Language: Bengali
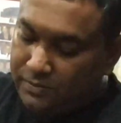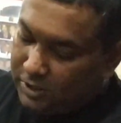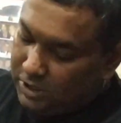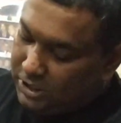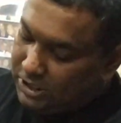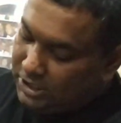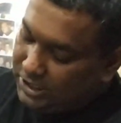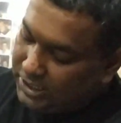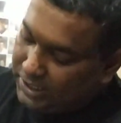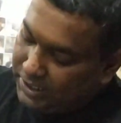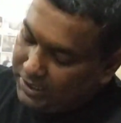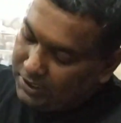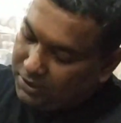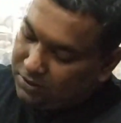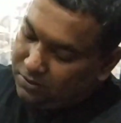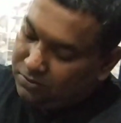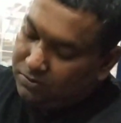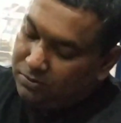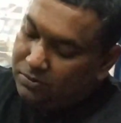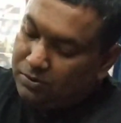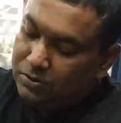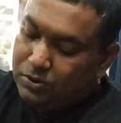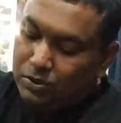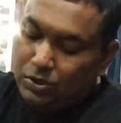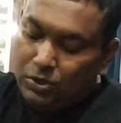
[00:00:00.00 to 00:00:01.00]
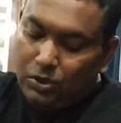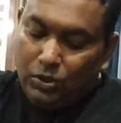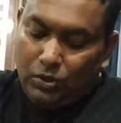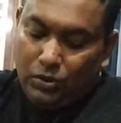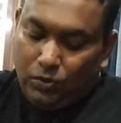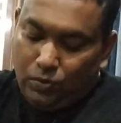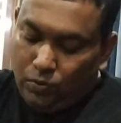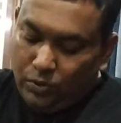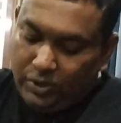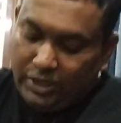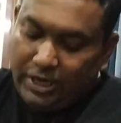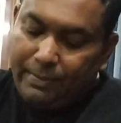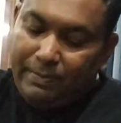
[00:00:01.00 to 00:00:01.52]
বলেন না কেন
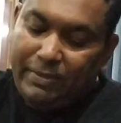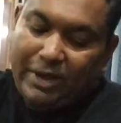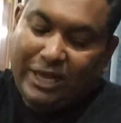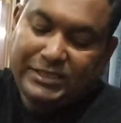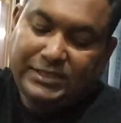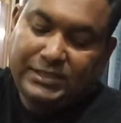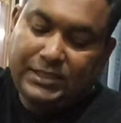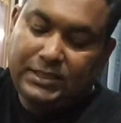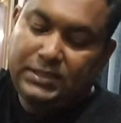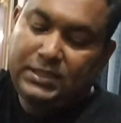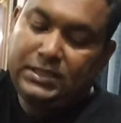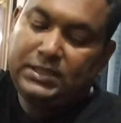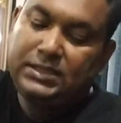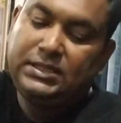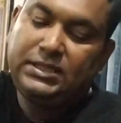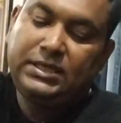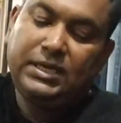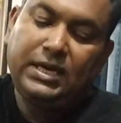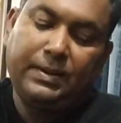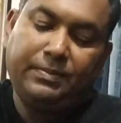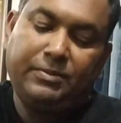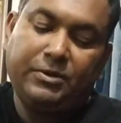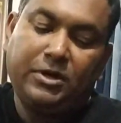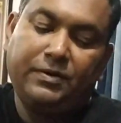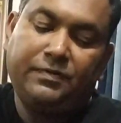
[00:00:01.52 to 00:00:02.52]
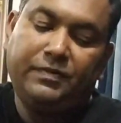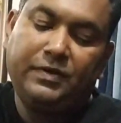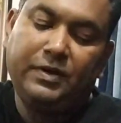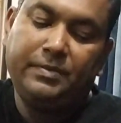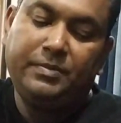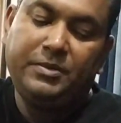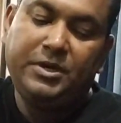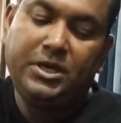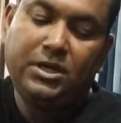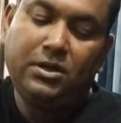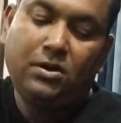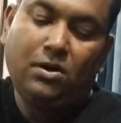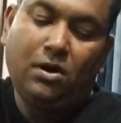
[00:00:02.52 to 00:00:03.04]
ওইটা বাঁচাতে যে আপনার
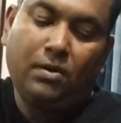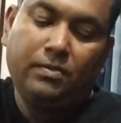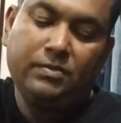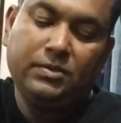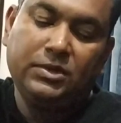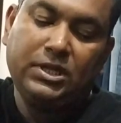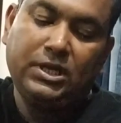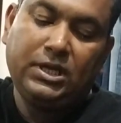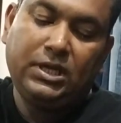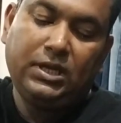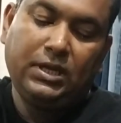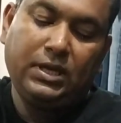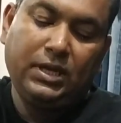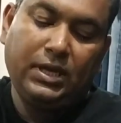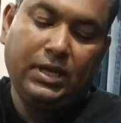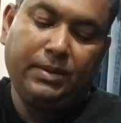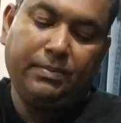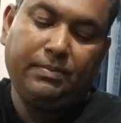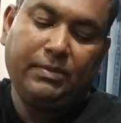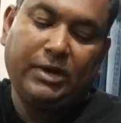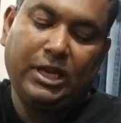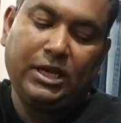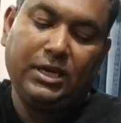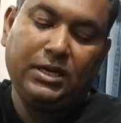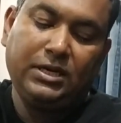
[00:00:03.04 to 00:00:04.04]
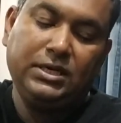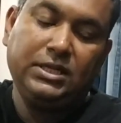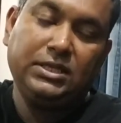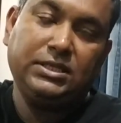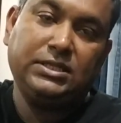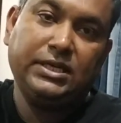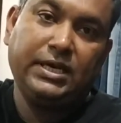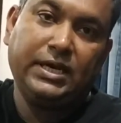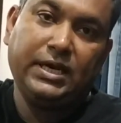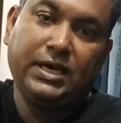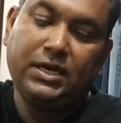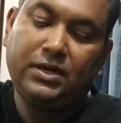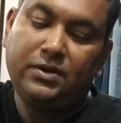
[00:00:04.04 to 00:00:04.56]
ফেব্রিক কম দেয় মালের নিচে
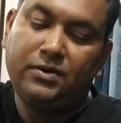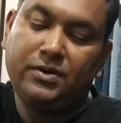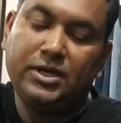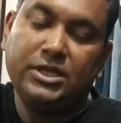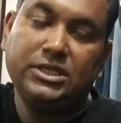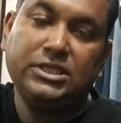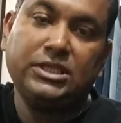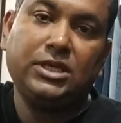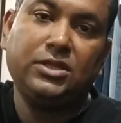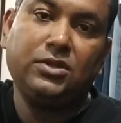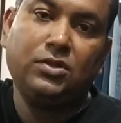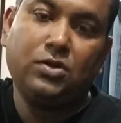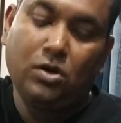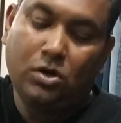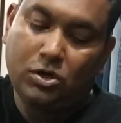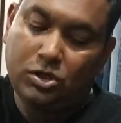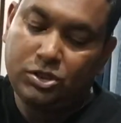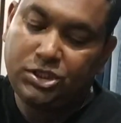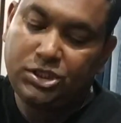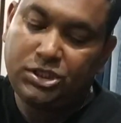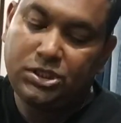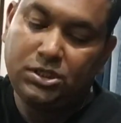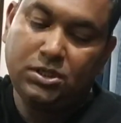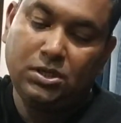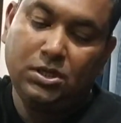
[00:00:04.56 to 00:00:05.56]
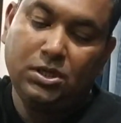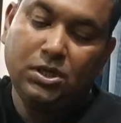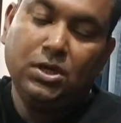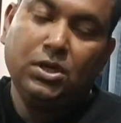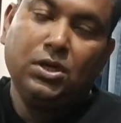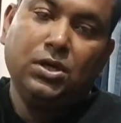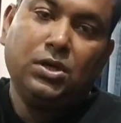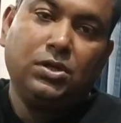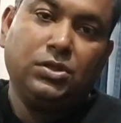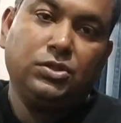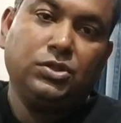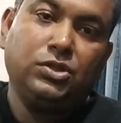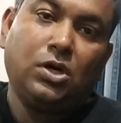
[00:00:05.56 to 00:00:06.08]
এখানে হয়ে যায় দশ
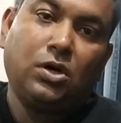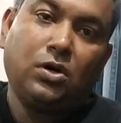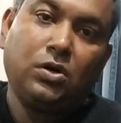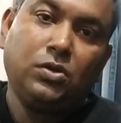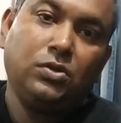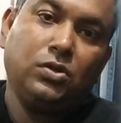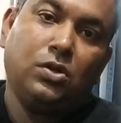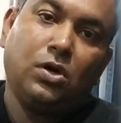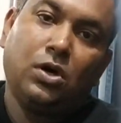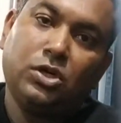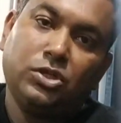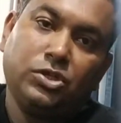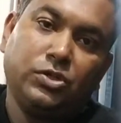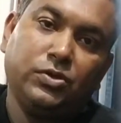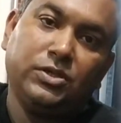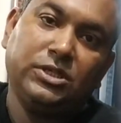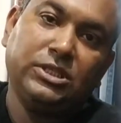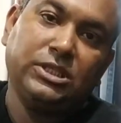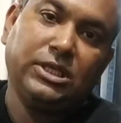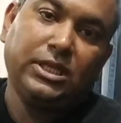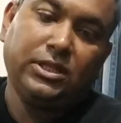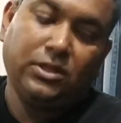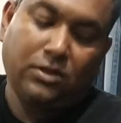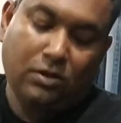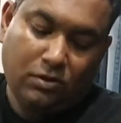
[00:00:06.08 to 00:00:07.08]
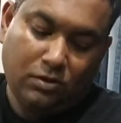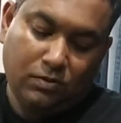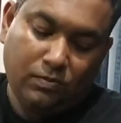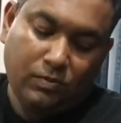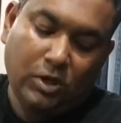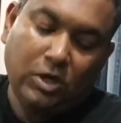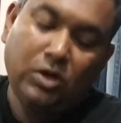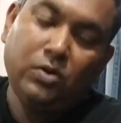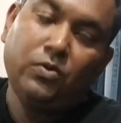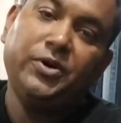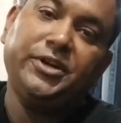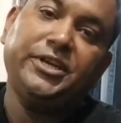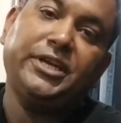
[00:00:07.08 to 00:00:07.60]
যখন দশ হয়ে যায় তখন
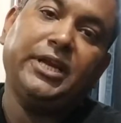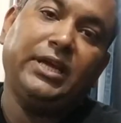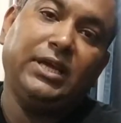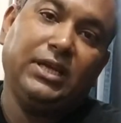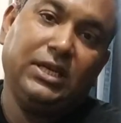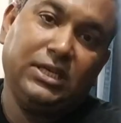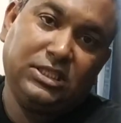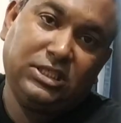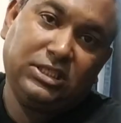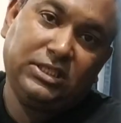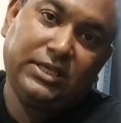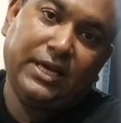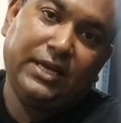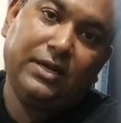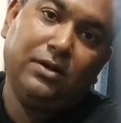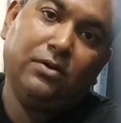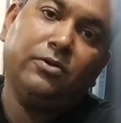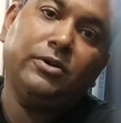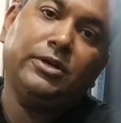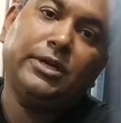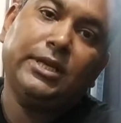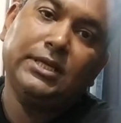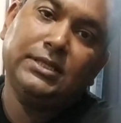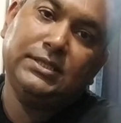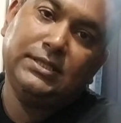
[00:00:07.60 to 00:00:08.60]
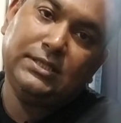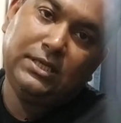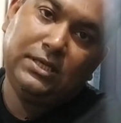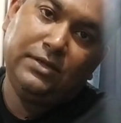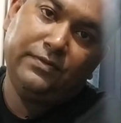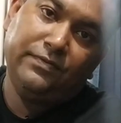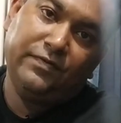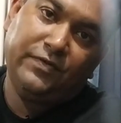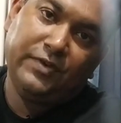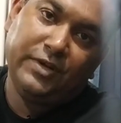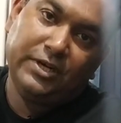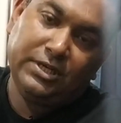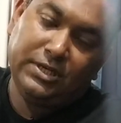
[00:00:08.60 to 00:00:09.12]
বলে ওইটাই স্টাইল ওইটাই স্লিম
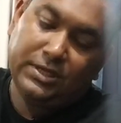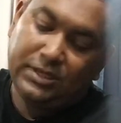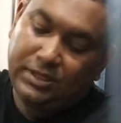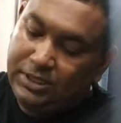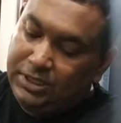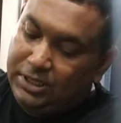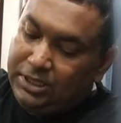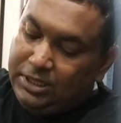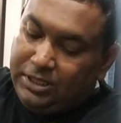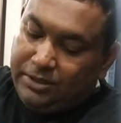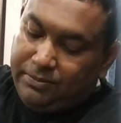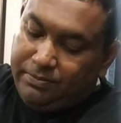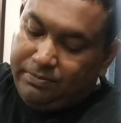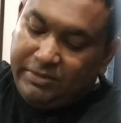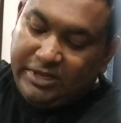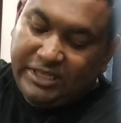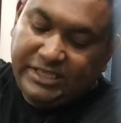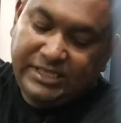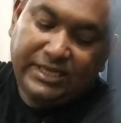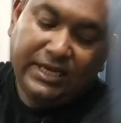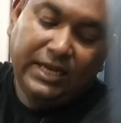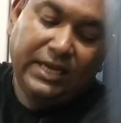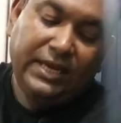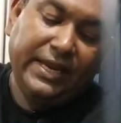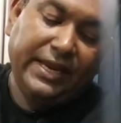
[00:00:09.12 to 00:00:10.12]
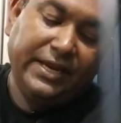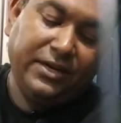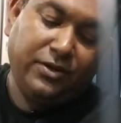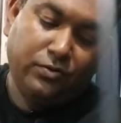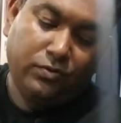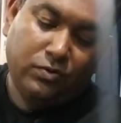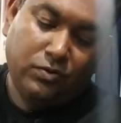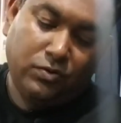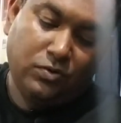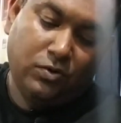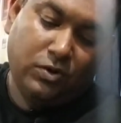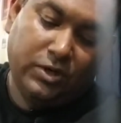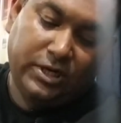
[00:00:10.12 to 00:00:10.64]
ফিট বেসিক্যালি
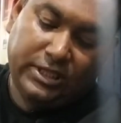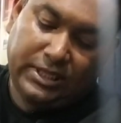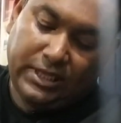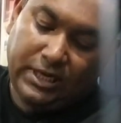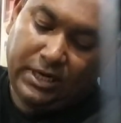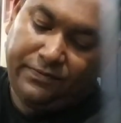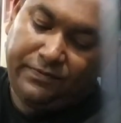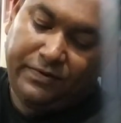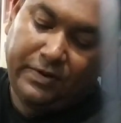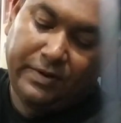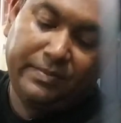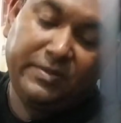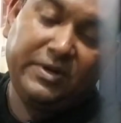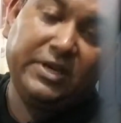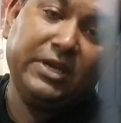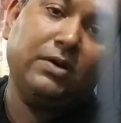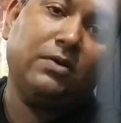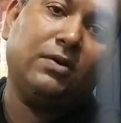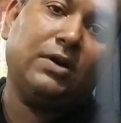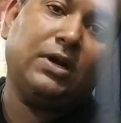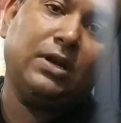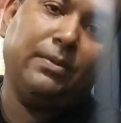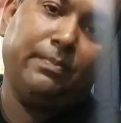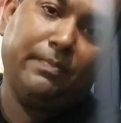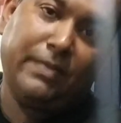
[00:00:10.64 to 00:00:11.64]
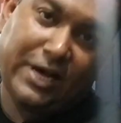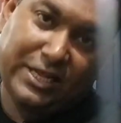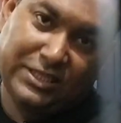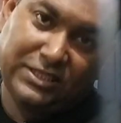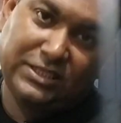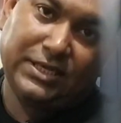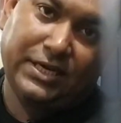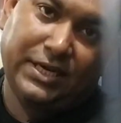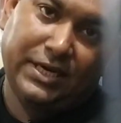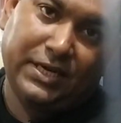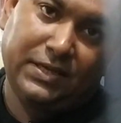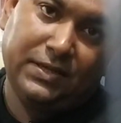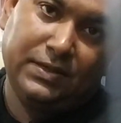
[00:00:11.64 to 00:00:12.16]
এইটুকুন করে তারা ফেব্রিক ওখানে
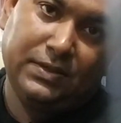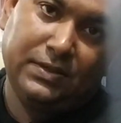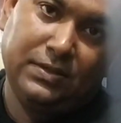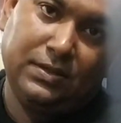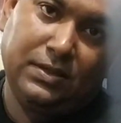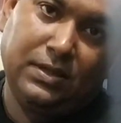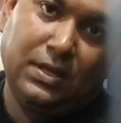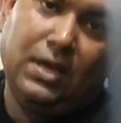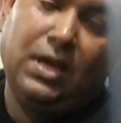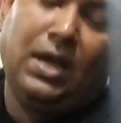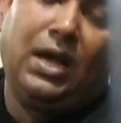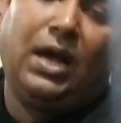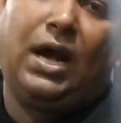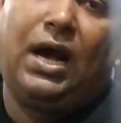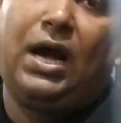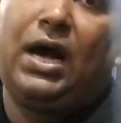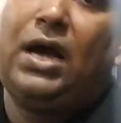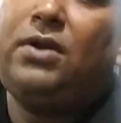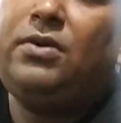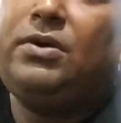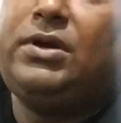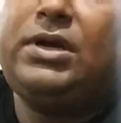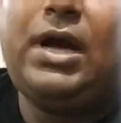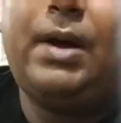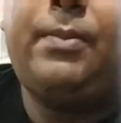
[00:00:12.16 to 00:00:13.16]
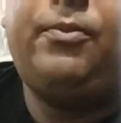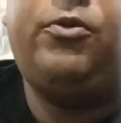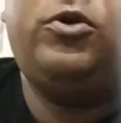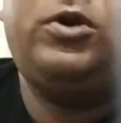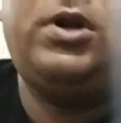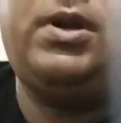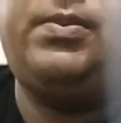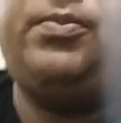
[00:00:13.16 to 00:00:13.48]
বাঁচায় আর ওই কাপড়টা